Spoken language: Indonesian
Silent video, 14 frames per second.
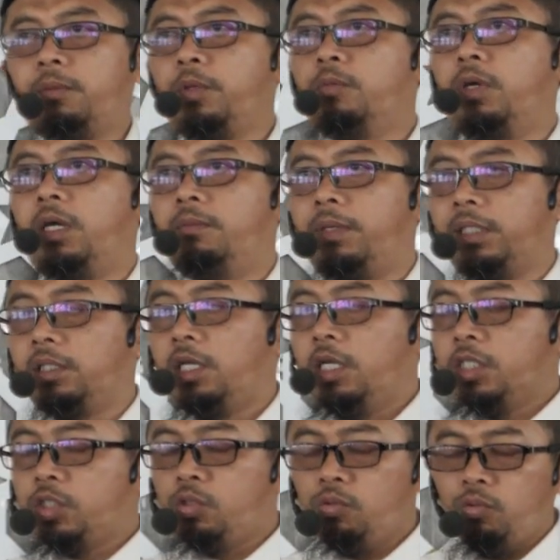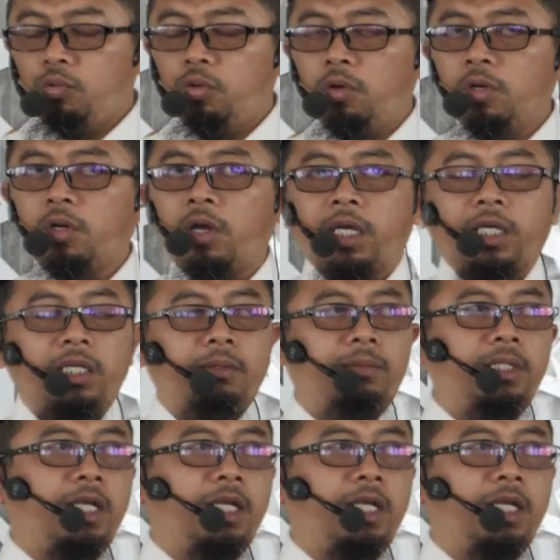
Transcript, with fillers: Nabi Muhammad, sungguh engkau akan